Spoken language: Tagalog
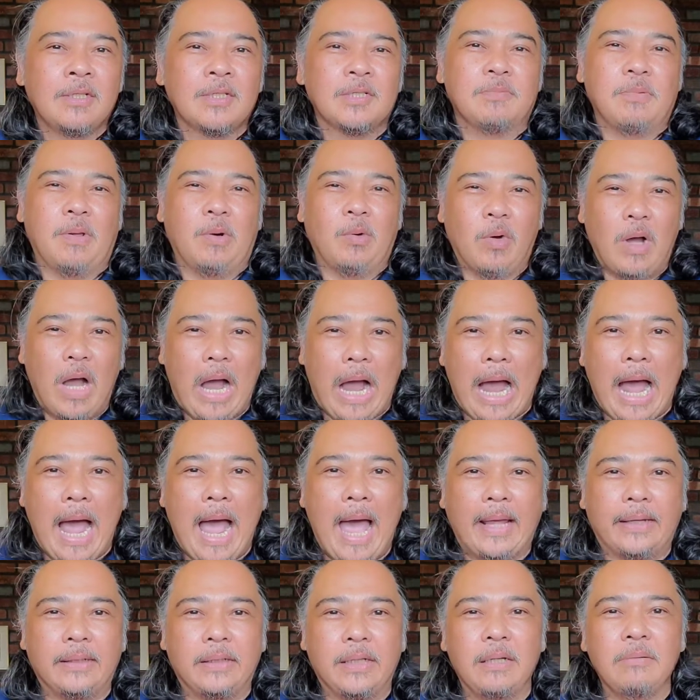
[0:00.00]
Pero kung
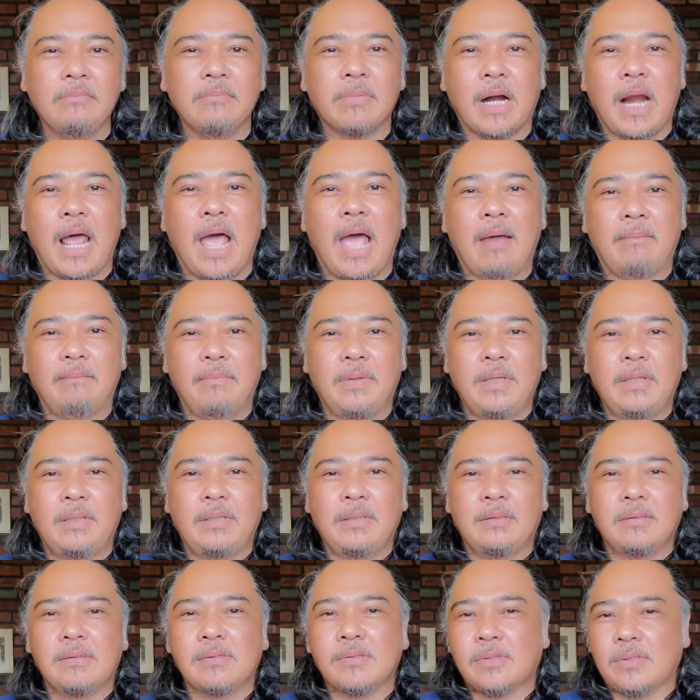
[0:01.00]
kanin, marami.
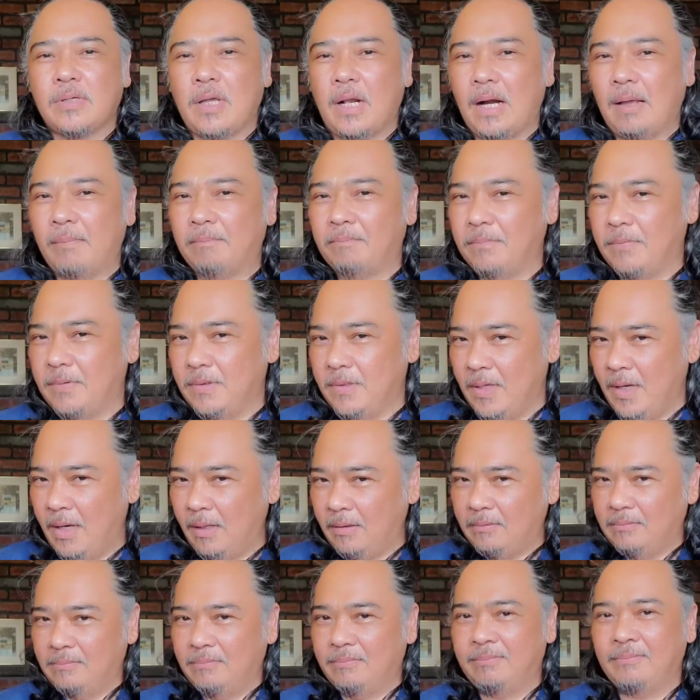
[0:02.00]
Sarap
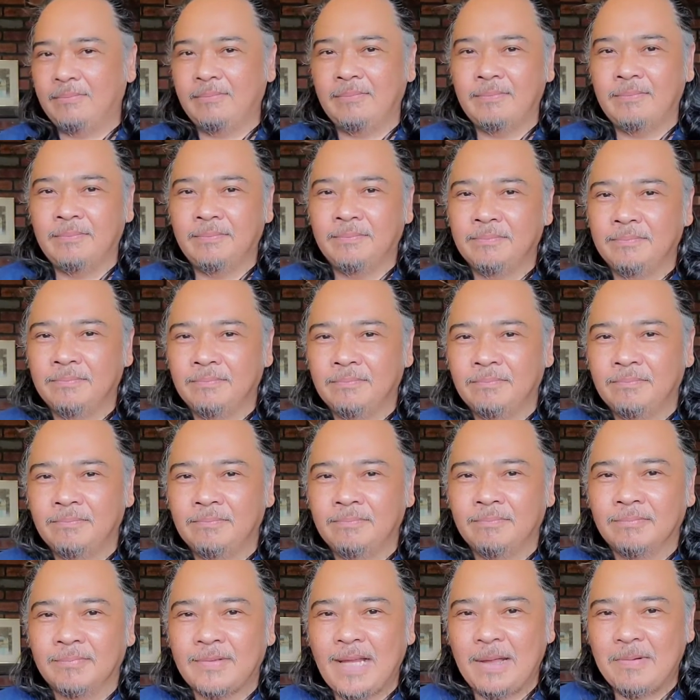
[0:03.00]
niyan.
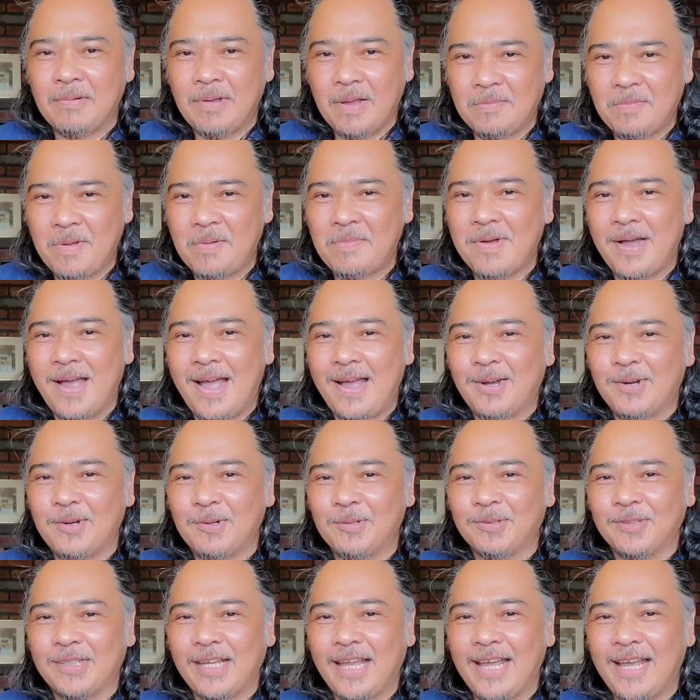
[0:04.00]
Tama ba mga
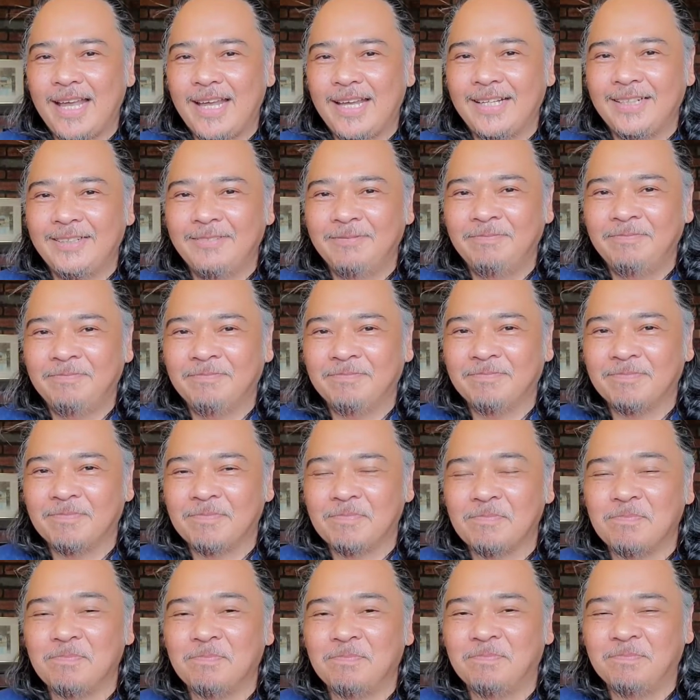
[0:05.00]
kahuntahan?
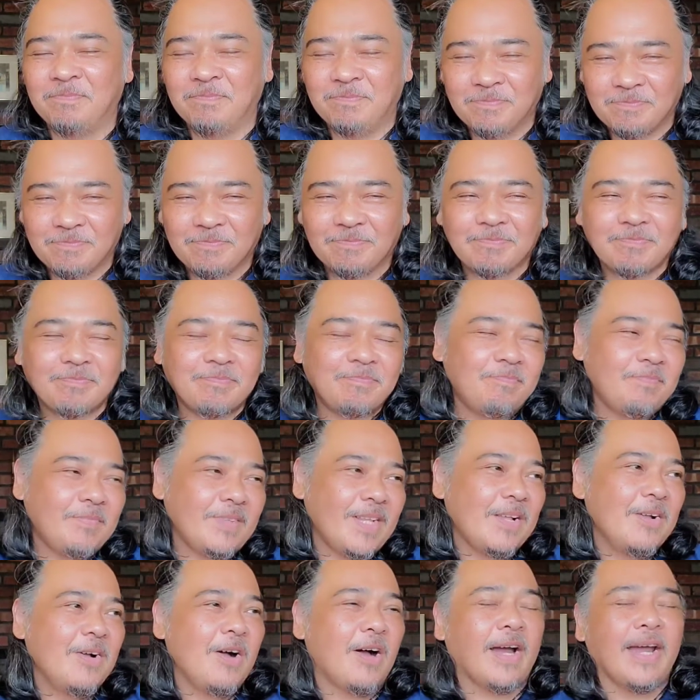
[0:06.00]
Hmm.
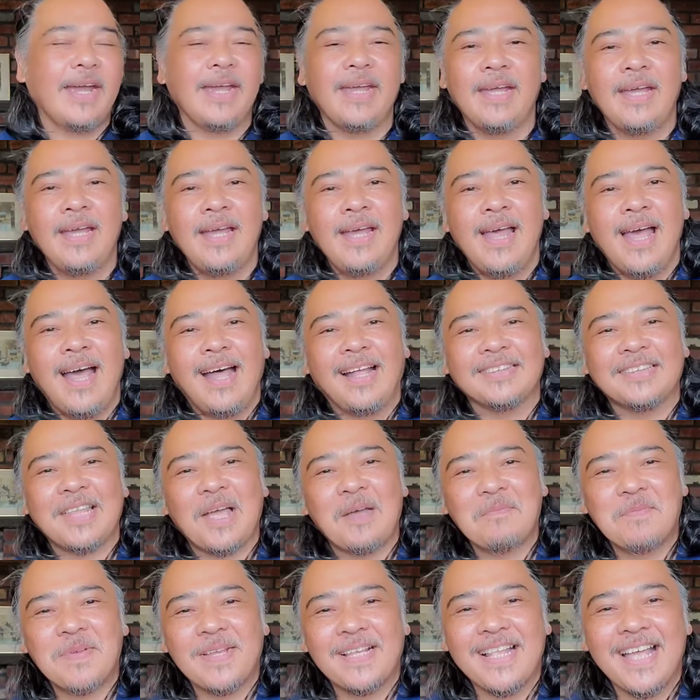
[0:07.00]
Okay, ang
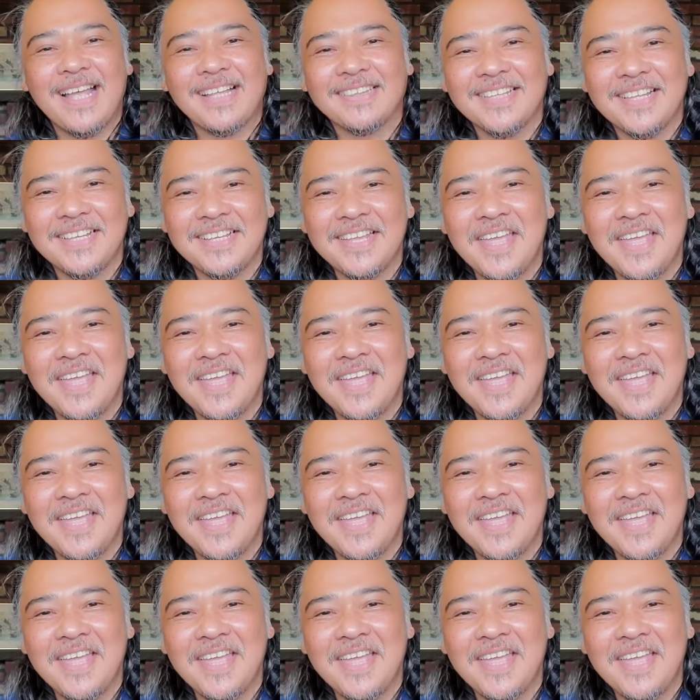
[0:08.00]
topic natin